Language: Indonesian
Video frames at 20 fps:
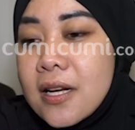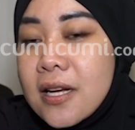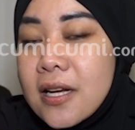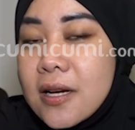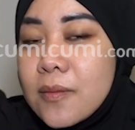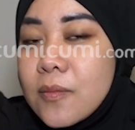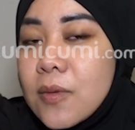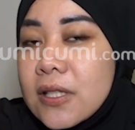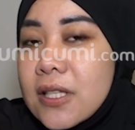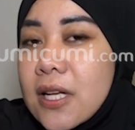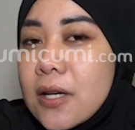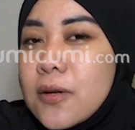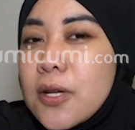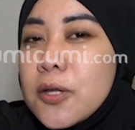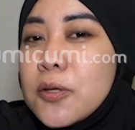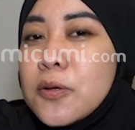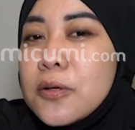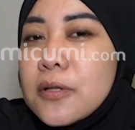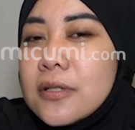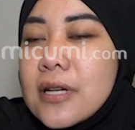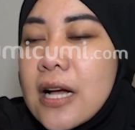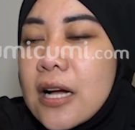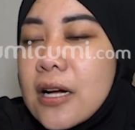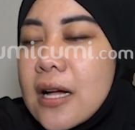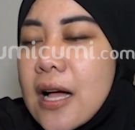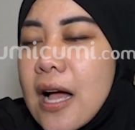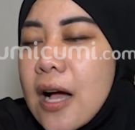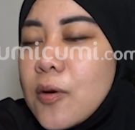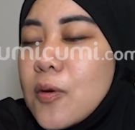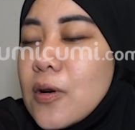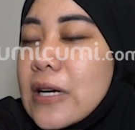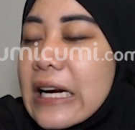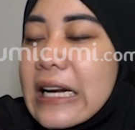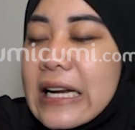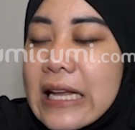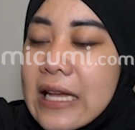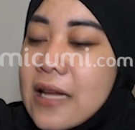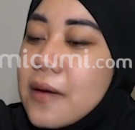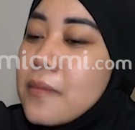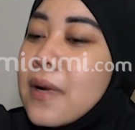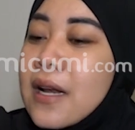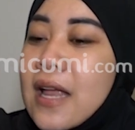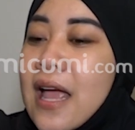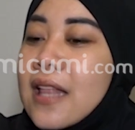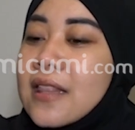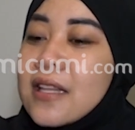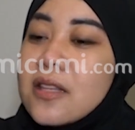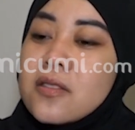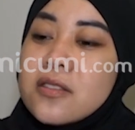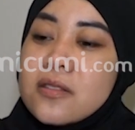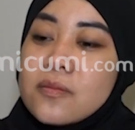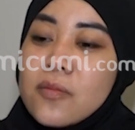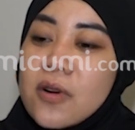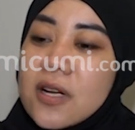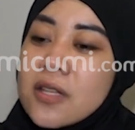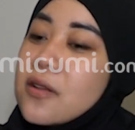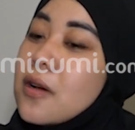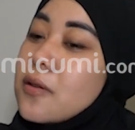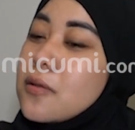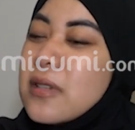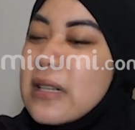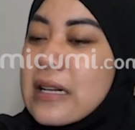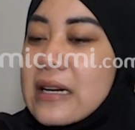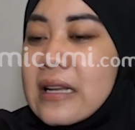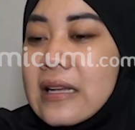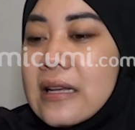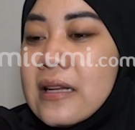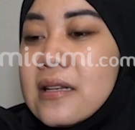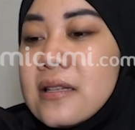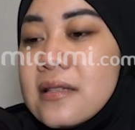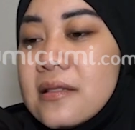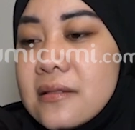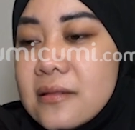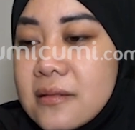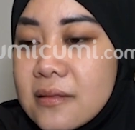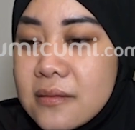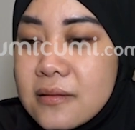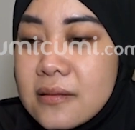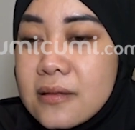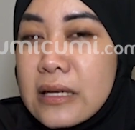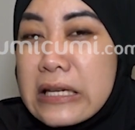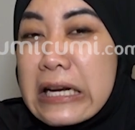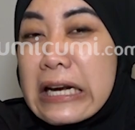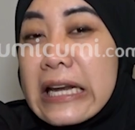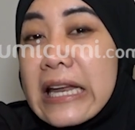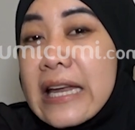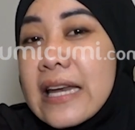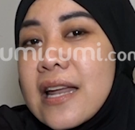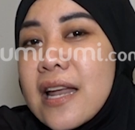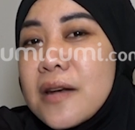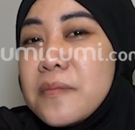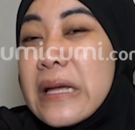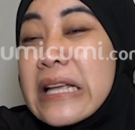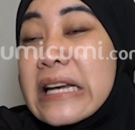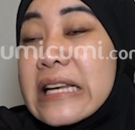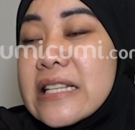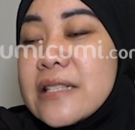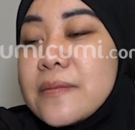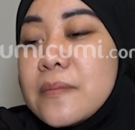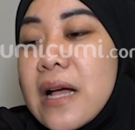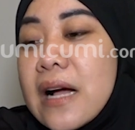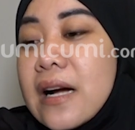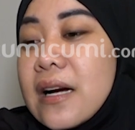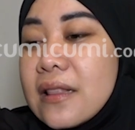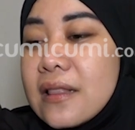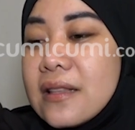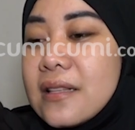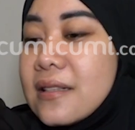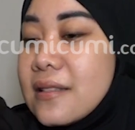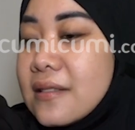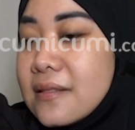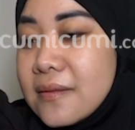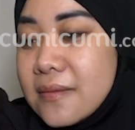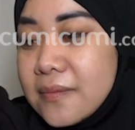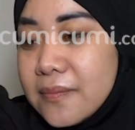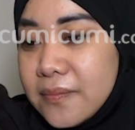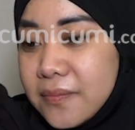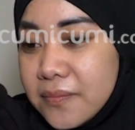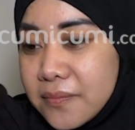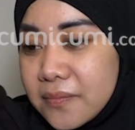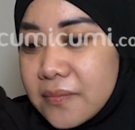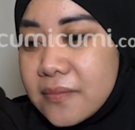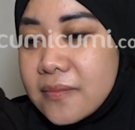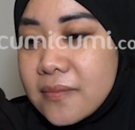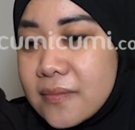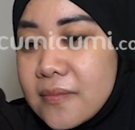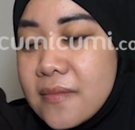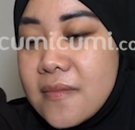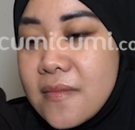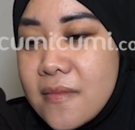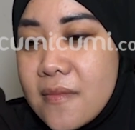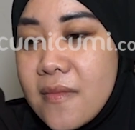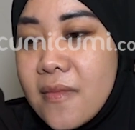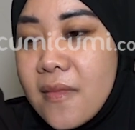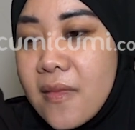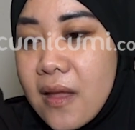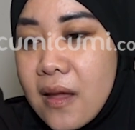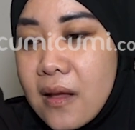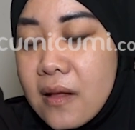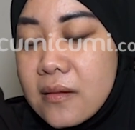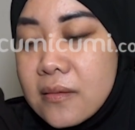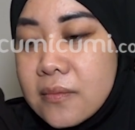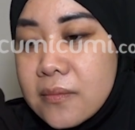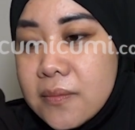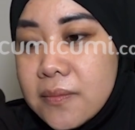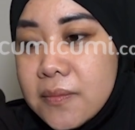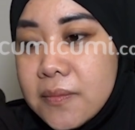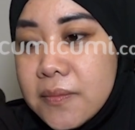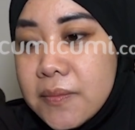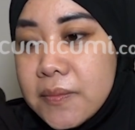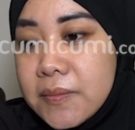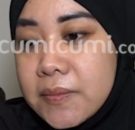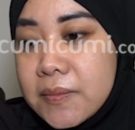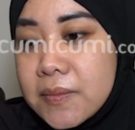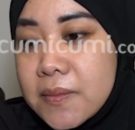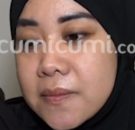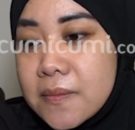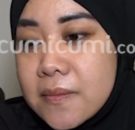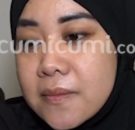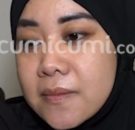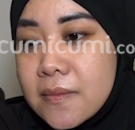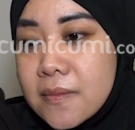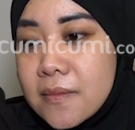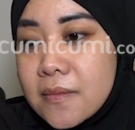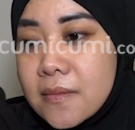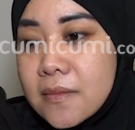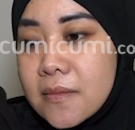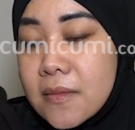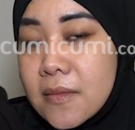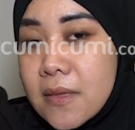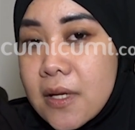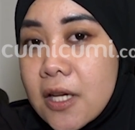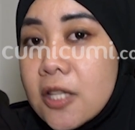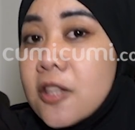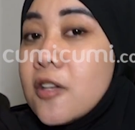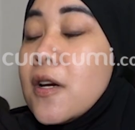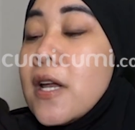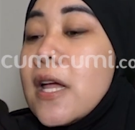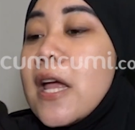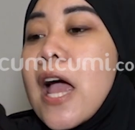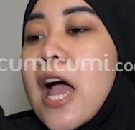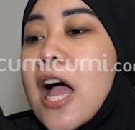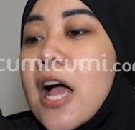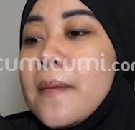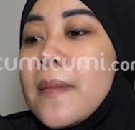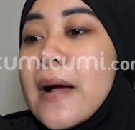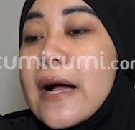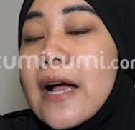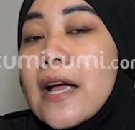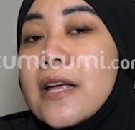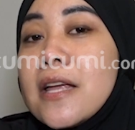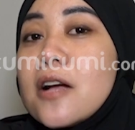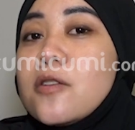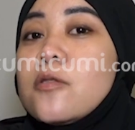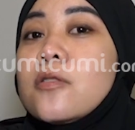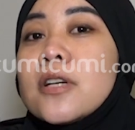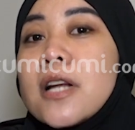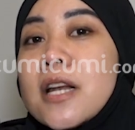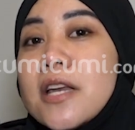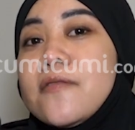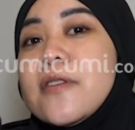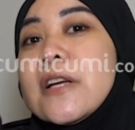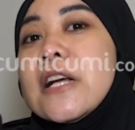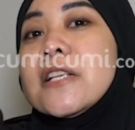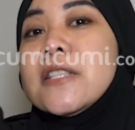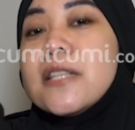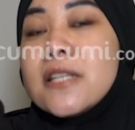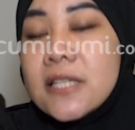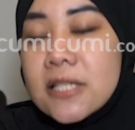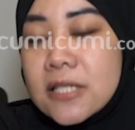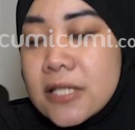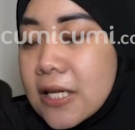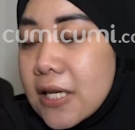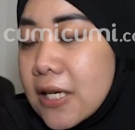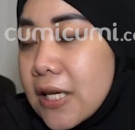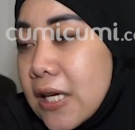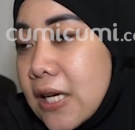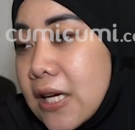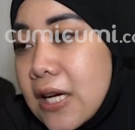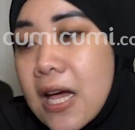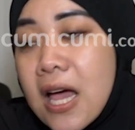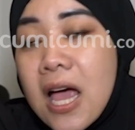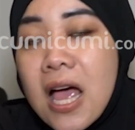ya buat aku itu aku ngeri melihat itu semua itu aku ngeri ngeri dan miris banget tuh hmm. tapi akhirnya Bunda jadi terseret-seret nih itu dia makanya aku klarifikasi di sini